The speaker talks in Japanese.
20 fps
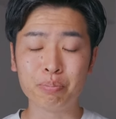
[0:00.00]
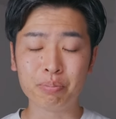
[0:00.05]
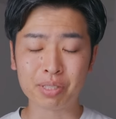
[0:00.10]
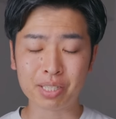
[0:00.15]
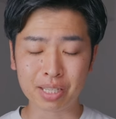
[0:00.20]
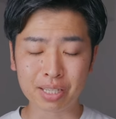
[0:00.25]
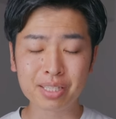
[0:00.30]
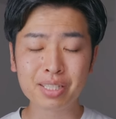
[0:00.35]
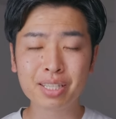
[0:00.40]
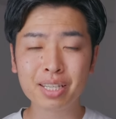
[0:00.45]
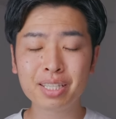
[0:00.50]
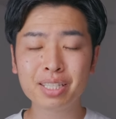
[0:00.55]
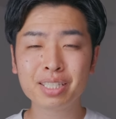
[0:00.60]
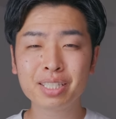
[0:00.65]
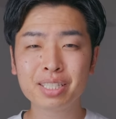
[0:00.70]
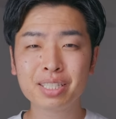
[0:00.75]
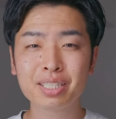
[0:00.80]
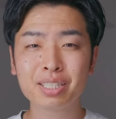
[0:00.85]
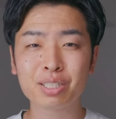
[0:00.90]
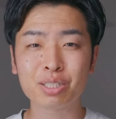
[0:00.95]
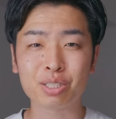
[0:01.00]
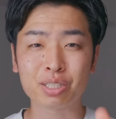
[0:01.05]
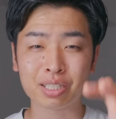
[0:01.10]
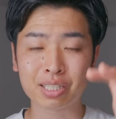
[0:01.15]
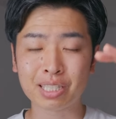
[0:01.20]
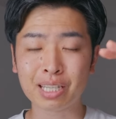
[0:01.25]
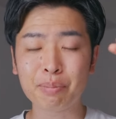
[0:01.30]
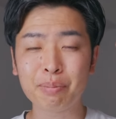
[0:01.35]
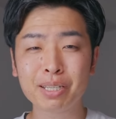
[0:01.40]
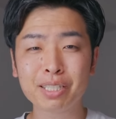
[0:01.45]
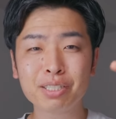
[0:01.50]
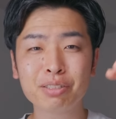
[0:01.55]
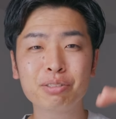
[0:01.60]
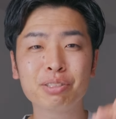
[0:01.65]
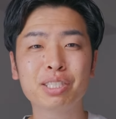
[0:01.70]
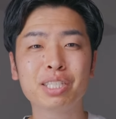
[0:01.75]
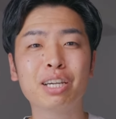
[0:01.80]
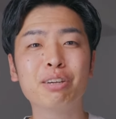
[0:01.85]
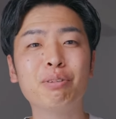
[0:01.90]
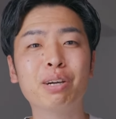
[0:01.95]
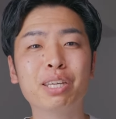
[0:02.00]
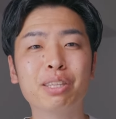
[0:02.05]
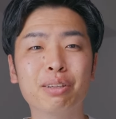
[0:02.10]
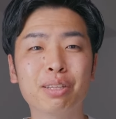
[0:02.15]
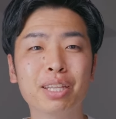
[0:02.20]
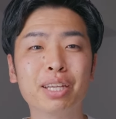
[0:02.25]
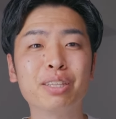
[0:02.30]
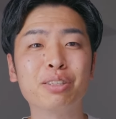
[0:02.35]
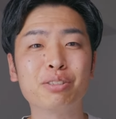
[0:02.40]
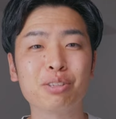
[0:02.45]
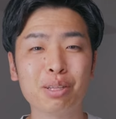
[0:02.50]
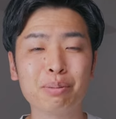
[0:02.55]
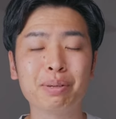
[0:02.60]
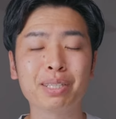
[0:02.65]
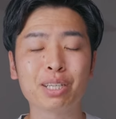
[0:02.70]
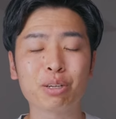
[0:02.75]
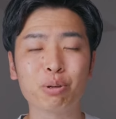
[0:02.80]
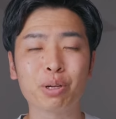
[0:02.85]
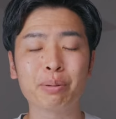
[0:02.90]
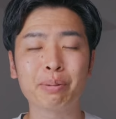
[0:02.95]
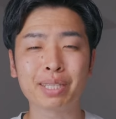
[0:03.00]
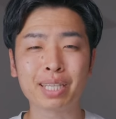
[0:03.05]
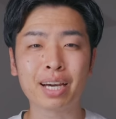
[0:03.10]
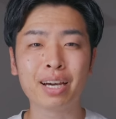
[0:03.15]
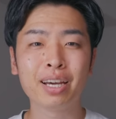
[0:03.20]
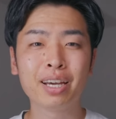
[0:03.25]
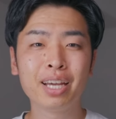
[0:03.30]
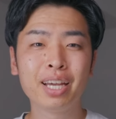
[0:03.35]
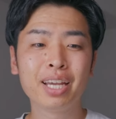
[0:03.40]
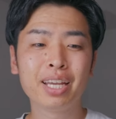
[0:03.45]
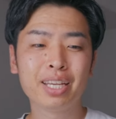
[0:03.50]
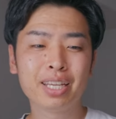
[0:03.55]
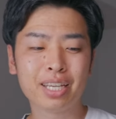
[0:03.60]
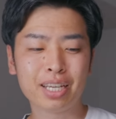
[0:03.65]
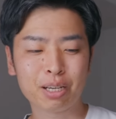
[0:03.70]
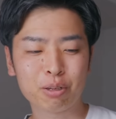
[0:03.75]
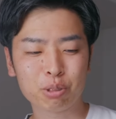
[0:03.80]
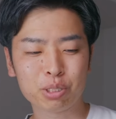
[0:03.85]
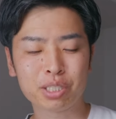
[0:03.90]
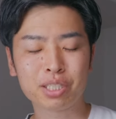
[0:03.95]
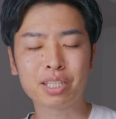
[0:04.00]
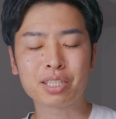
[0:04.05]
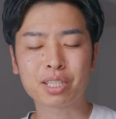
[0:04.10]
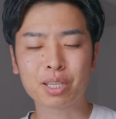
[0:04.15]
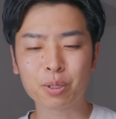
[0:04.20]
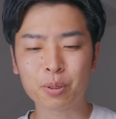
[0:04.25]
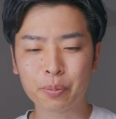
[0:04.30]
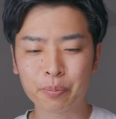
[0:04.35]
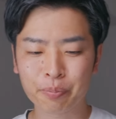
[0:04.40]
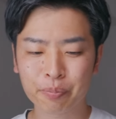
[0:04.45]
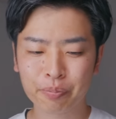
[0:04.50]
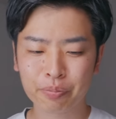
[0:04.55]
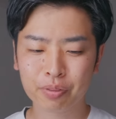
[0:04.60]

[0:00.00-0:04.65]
全然凄まじく違うわけではないんですよねまたこれまたややこしいですけど